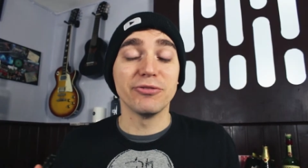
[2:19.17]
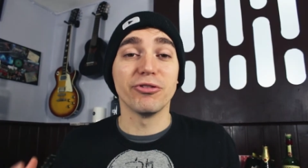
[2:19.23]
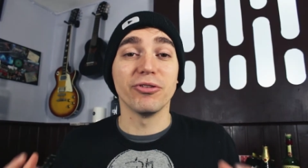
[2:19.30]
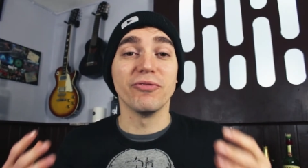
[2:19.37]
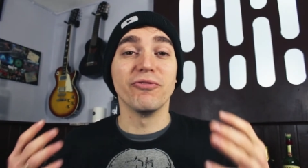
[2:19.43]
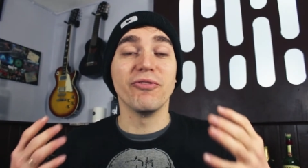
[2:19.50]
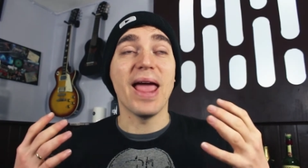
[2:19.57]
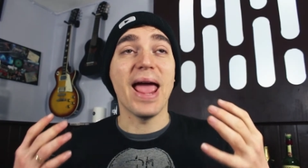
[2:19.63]
für
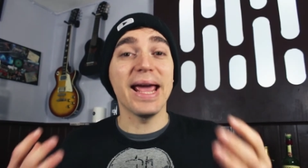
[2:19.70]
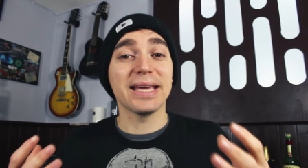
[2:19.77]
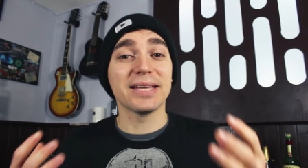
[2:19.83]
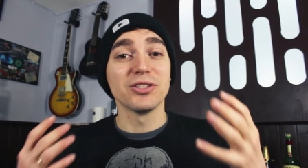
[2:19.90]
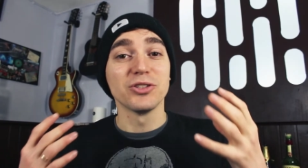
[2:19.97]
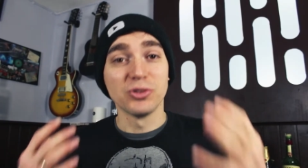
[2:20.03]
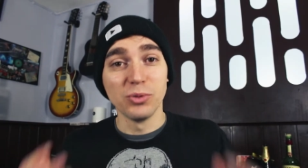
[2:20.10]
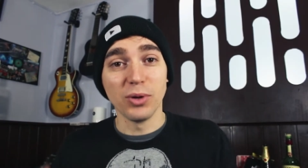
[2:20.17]

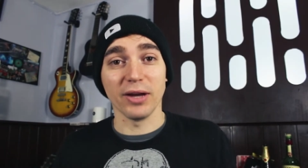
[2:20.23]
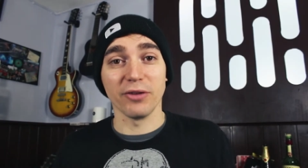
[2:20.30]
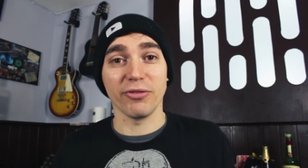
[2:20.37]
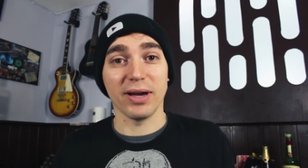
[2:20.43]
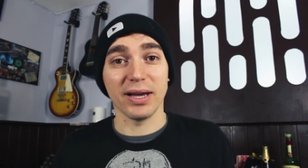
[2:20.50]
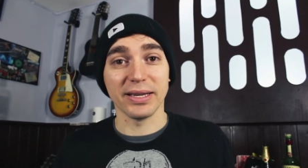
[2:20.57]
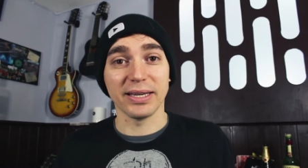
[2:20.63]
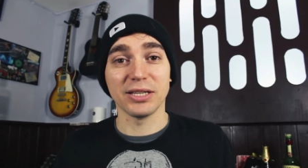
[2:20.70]
echte
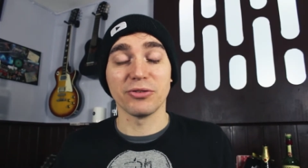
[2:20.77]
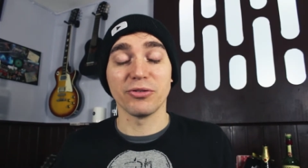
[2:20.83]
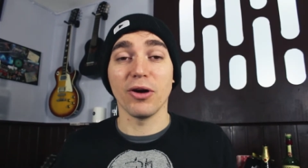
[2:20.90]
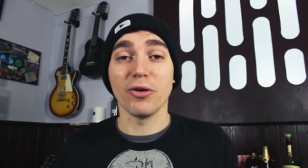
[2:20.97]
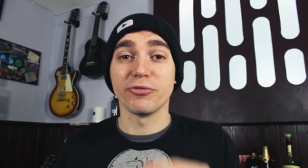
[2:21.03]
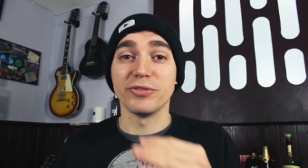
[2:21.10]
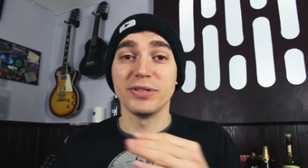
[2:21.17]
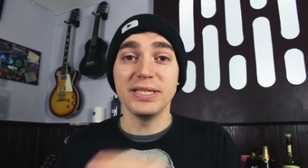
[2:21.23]
Suchanfragen kriege,
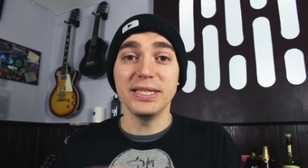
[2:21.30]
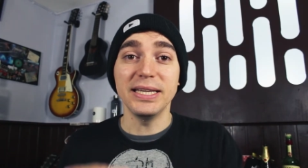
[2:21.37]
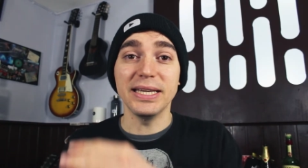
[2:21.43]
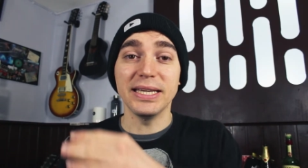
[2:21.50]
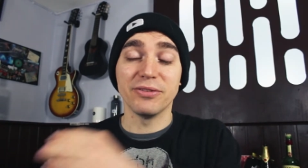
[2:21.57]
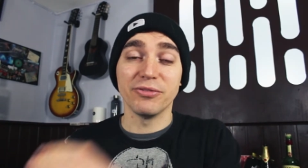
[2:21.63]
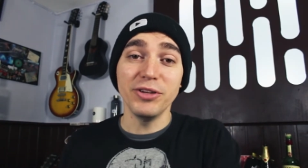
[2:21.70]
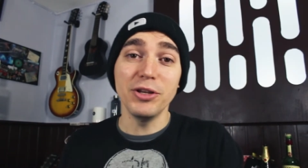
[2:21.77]
auf die
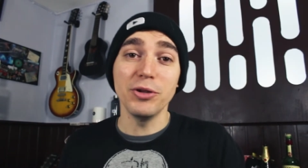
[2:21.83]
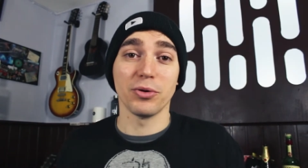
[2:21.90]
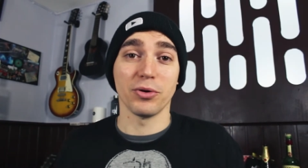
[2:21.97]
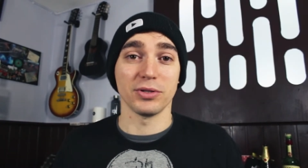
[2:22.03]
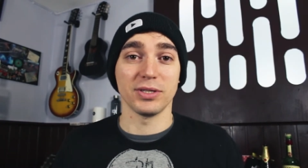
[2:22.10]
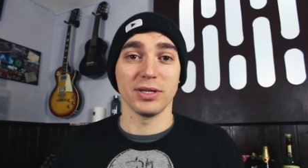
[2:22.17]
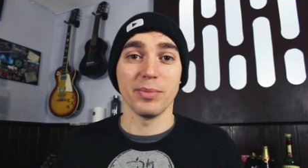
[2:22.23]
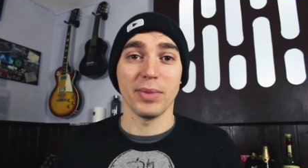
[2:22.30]
ich
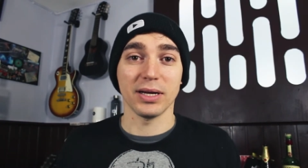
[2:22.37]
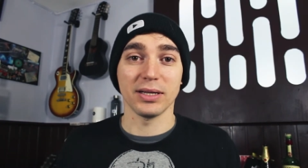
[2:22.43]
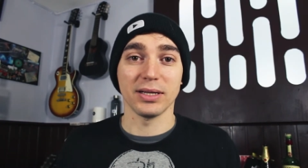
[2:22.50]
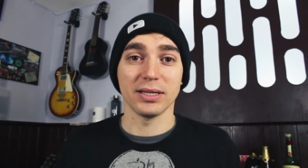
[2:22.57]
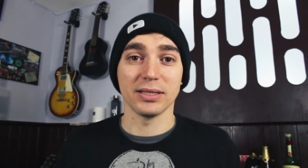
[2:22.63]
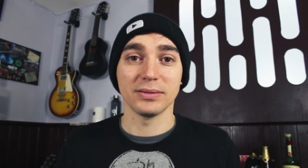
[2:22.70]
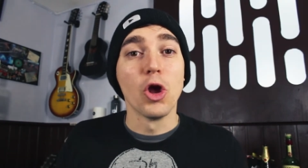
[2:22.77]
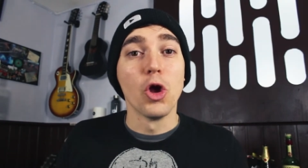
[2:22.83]
Videocontent machen
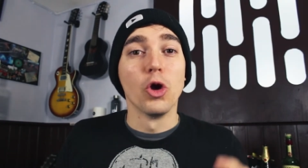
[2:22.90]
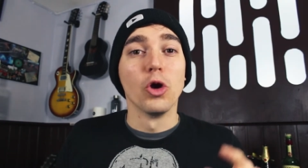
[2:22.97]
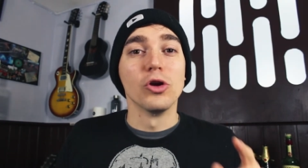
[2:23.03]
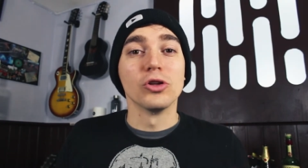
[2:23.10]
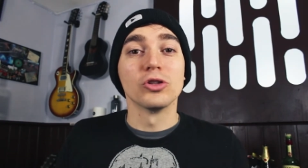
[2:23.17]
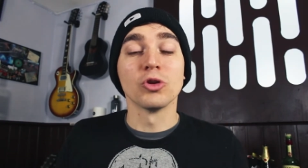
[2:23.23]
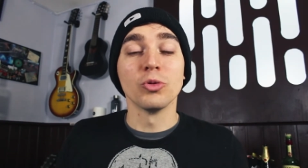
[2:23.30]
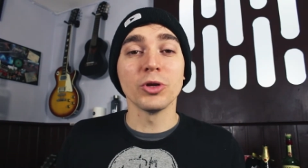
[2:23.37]
kann.
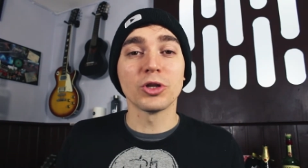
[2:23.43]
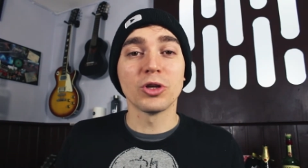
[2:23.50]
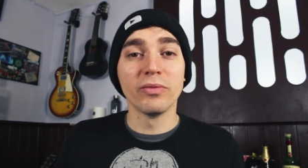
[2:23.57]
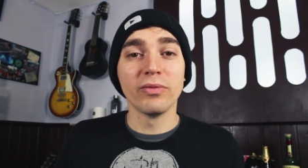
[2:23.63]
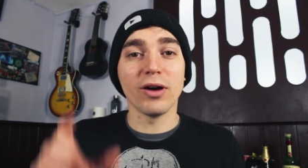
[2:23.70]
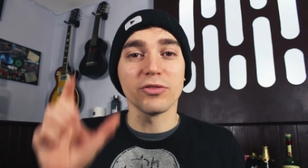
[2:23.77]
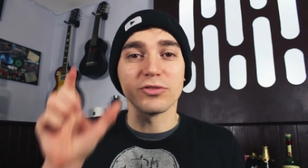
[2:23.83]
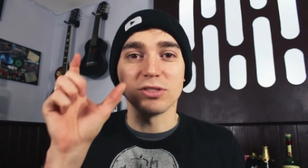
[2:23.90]
Somit können
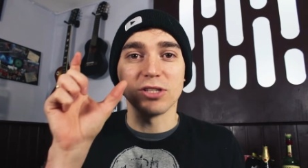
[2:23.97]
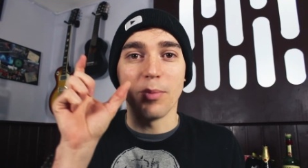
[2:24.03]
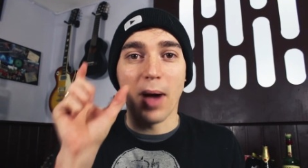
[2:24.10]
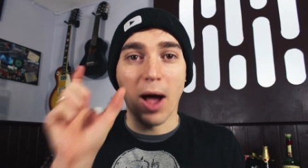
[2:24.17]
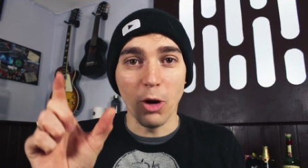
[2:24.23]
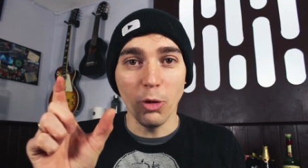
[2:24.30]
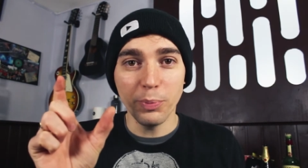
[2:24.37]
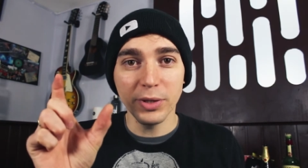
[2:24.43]
wir aus
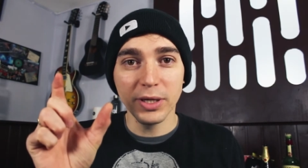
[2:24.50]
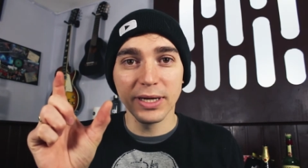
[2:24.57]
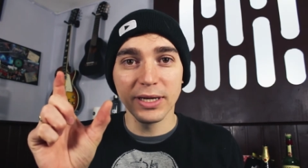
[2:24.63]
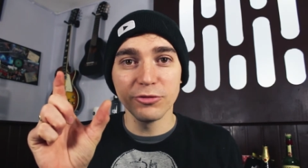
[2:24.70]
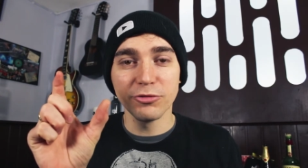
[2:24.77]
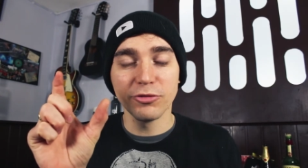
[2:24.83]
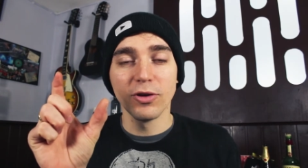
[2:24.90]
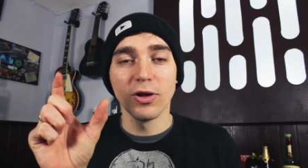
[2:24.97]
unserem
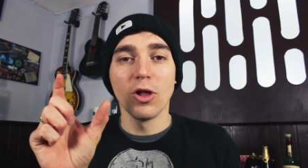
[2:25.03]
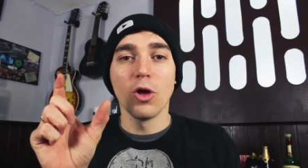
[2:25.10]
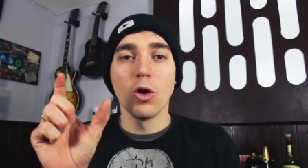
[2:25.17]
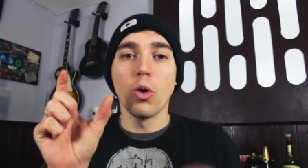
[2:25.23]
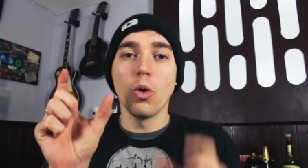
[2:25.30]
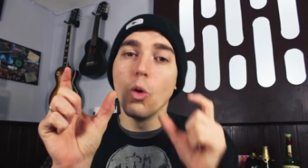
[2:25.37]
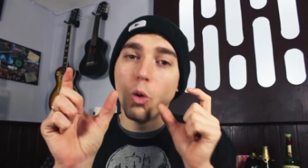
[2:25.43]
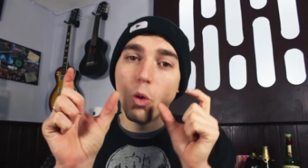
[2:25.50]
Hauptbegriff
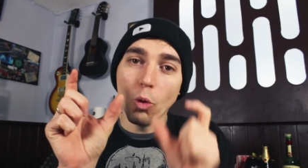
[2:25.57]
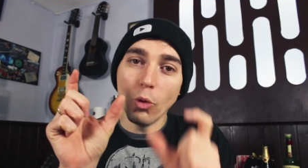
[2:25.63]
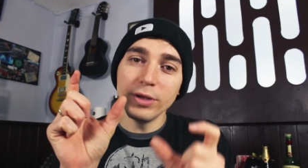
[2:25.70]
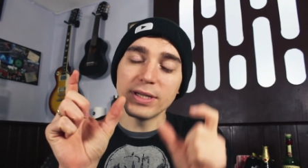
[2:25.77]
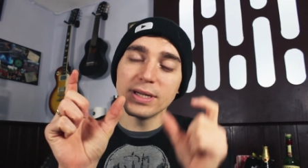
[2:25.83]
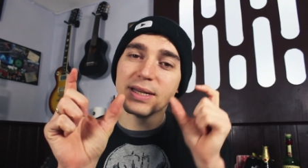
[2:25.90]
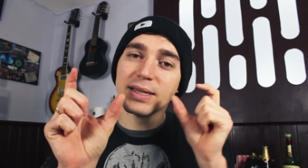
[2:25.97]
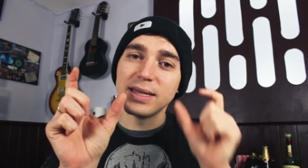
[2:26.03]

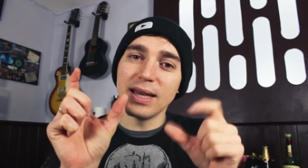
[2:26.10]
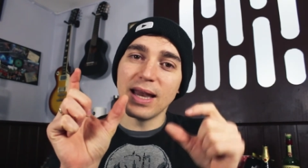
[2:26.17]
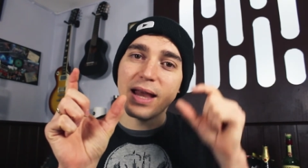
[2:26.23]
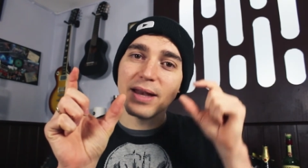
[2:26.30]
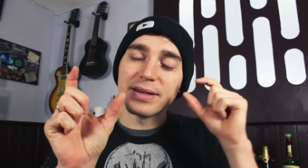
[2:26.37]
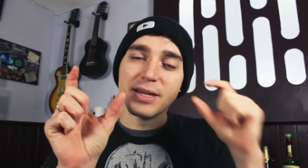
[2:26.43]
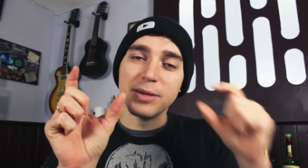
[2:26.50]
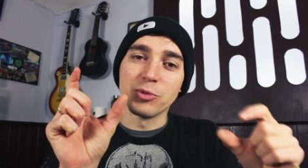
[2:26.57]
und
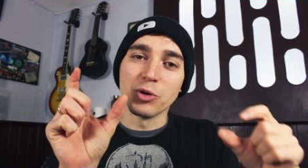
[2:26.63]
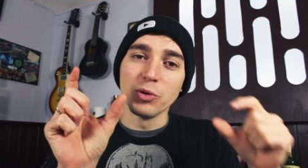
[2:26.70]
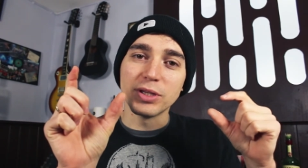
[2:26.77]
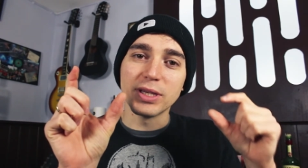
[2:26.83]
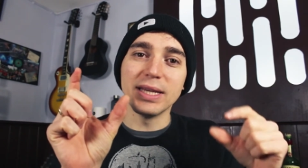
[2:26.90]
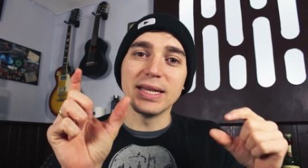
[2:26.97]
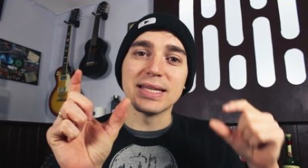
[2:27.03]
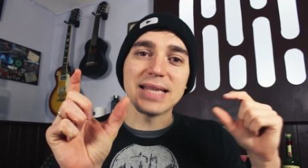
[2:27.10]
dem
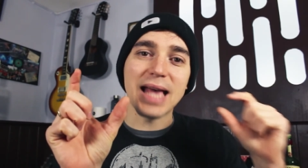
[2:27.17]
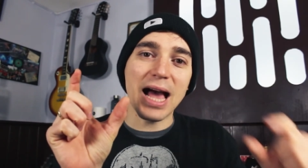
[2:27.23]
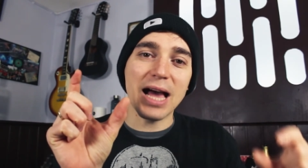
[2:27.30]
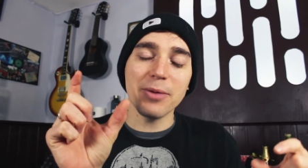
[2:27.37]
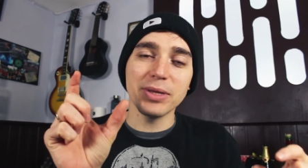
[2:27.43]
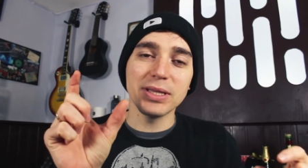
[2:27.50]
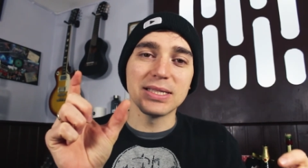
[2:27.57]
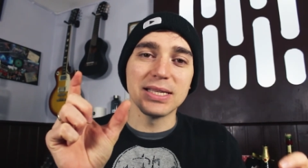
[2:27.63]
Durchgehen des
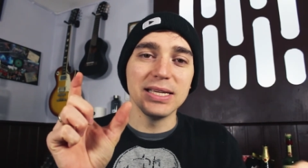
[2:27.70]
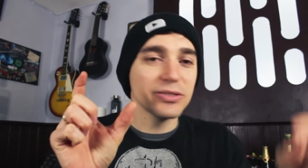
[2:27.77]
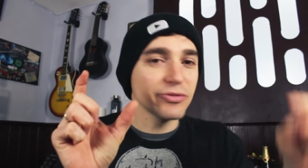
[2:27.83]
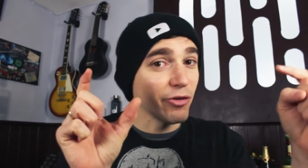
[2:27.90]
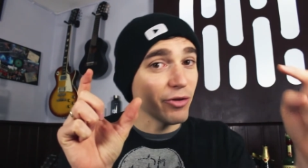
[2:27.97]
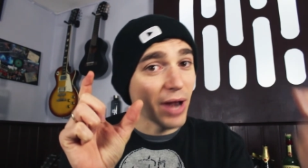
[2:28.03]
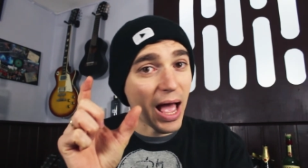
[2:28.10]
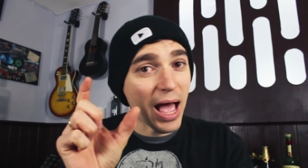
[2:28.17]
ABCs
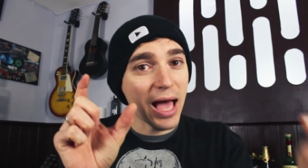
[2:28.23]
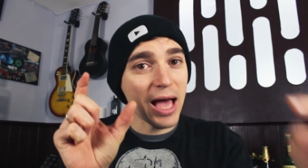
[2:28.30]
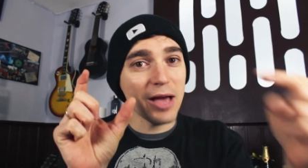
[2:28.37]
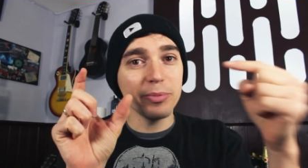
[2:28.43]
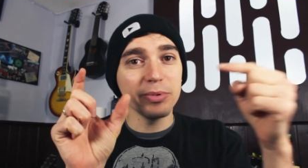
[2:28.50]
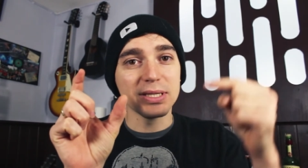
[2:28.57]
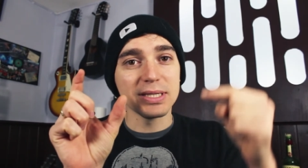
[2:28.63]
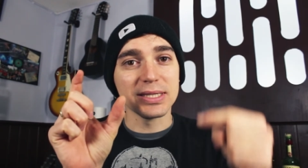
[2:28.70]
von A
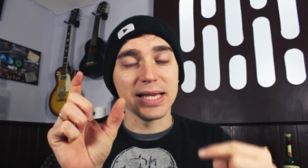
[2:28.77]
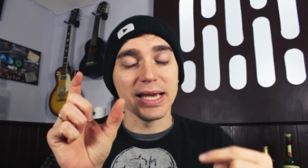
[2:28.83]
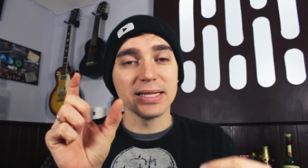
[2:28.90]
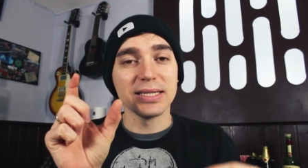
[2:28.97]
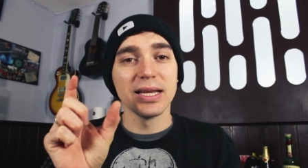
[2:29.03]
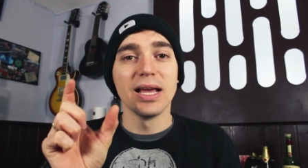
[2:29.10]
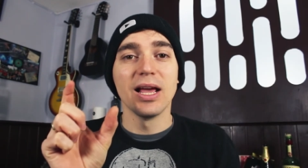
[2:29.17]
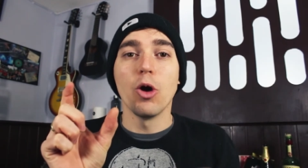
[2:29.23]
bis
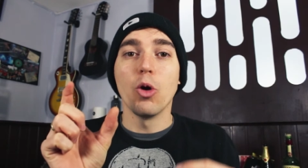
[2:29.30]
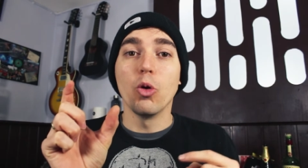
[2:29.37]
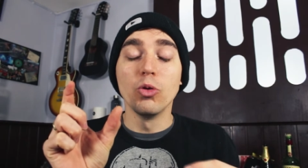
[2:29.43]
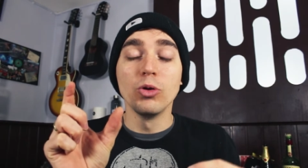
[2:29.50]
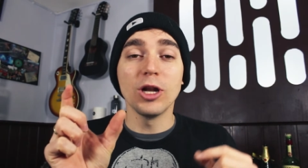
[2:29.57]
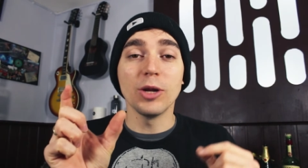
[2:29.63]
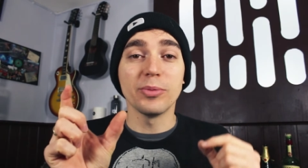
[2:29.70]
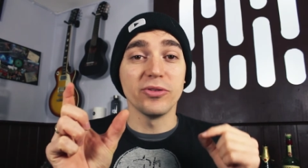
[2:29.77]
Z
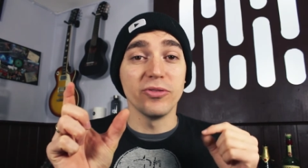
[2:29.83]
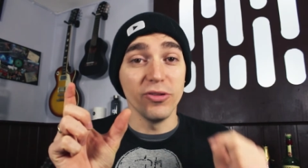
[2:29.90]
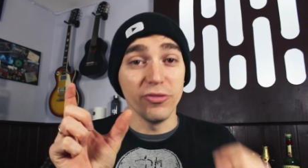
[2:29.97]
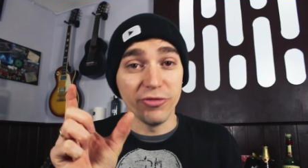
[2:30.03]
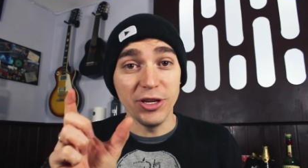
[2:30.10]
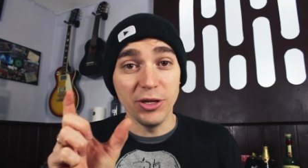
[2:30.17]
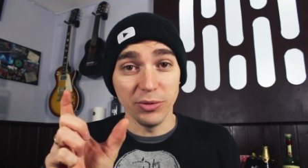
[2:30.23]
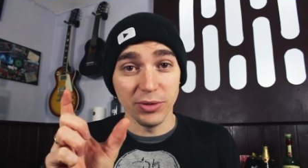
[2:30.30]
unglaublich viele
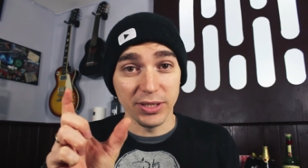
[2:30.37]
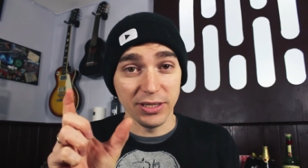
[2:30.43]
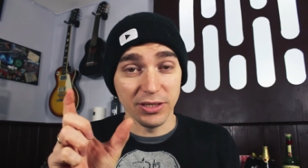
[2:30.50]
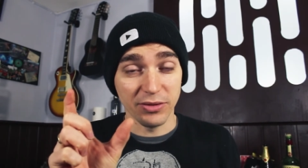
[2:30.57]
Videoideen